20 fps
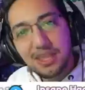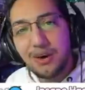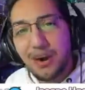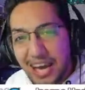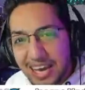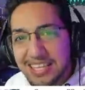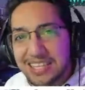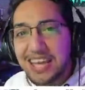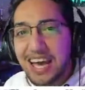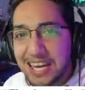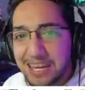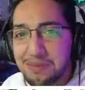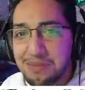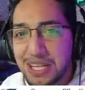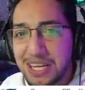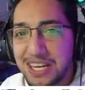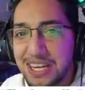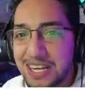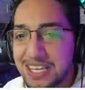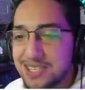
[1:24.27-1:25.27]
ده واحد يعني
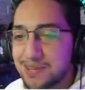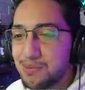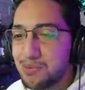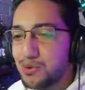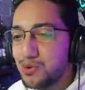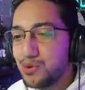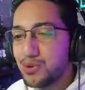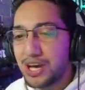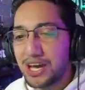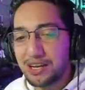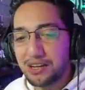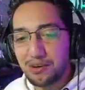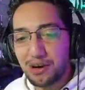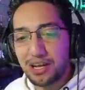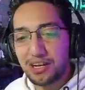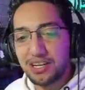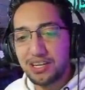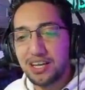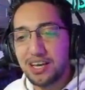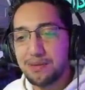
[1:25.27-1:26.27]
من اللي رسموا يعني
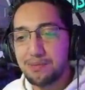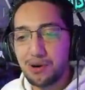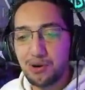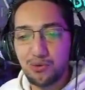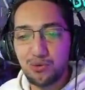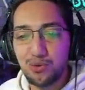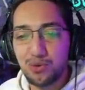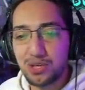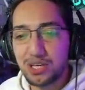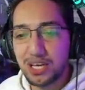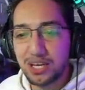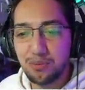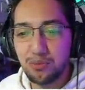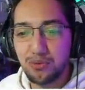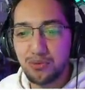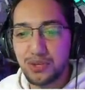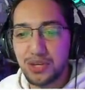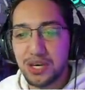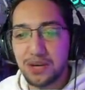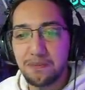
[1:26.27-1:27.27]
عن اللعبه
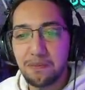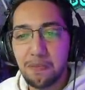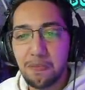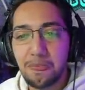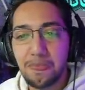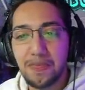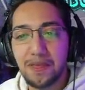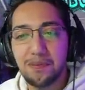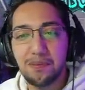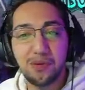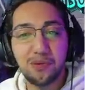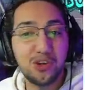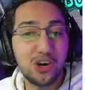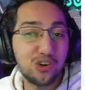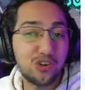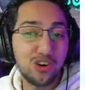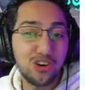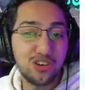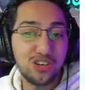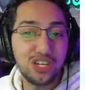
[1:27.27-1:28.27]
واتكلموا فيها
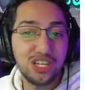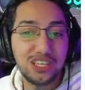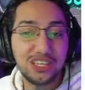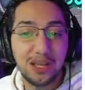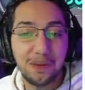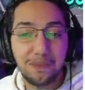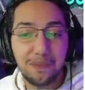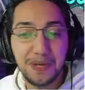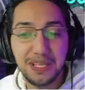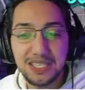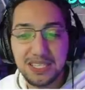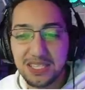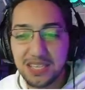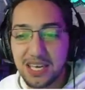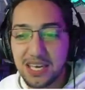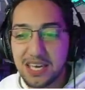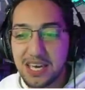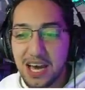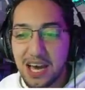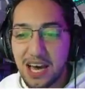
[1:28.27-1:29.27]
الموضوع كله ان انت البيتس
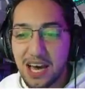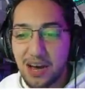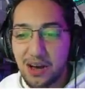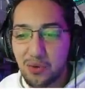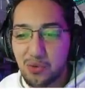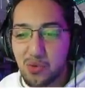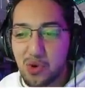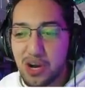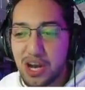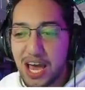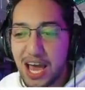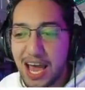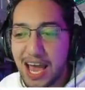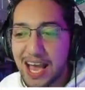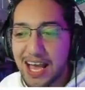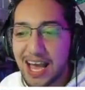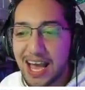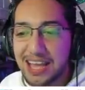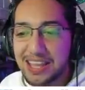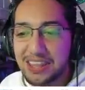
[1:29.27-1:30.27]
هي كل
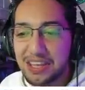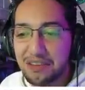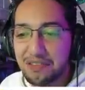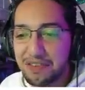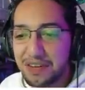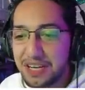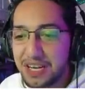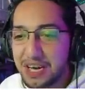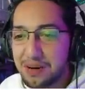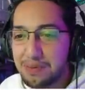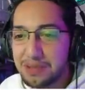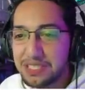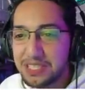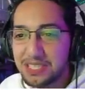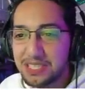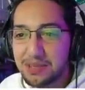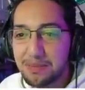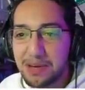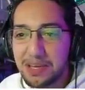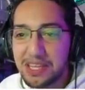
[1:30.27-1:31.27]
حاجه عندك في اللعبه
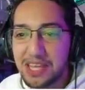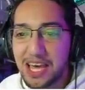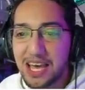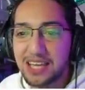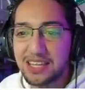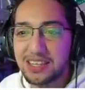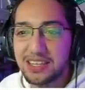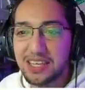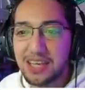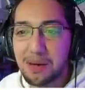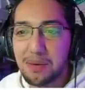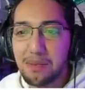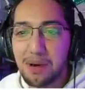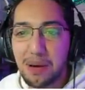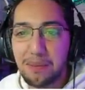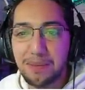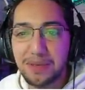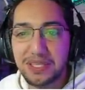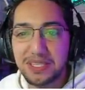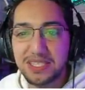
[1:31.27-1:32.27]
دي انت محتاج
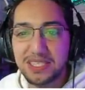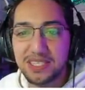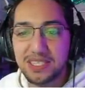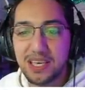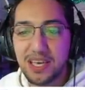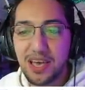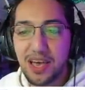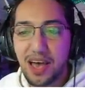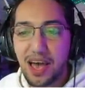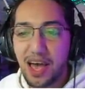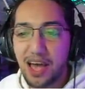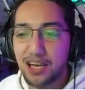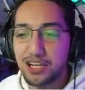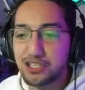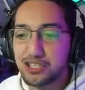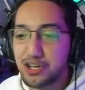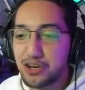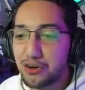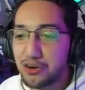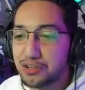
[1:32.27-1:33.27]
تجمع بيتس
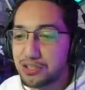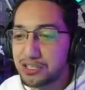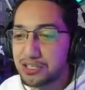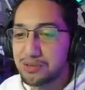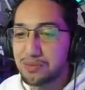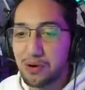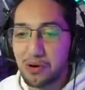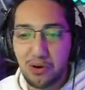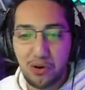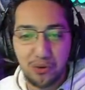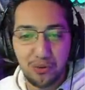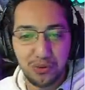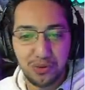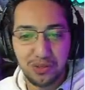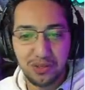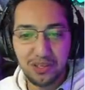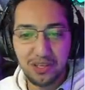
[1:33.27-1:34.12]
علشان خاطر تبقى قوي